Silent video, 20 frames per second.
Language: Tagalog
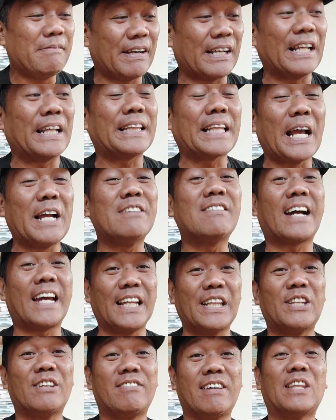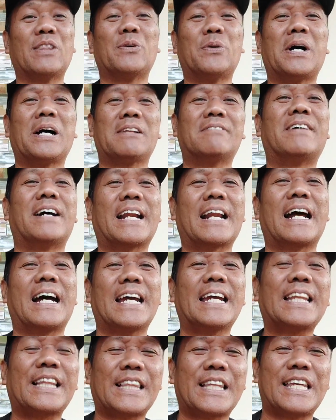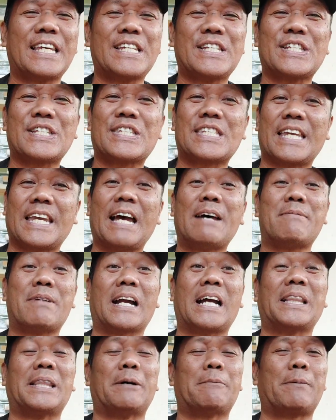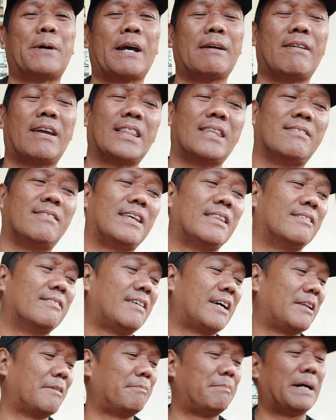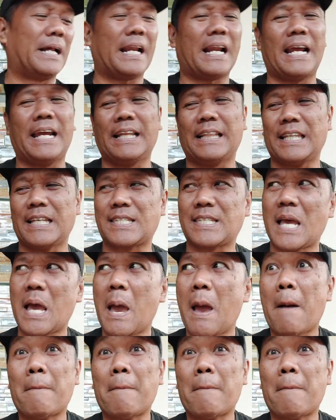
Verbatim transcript: meron tayo mga individual varieties ayan maganda po kayo mga individual varieties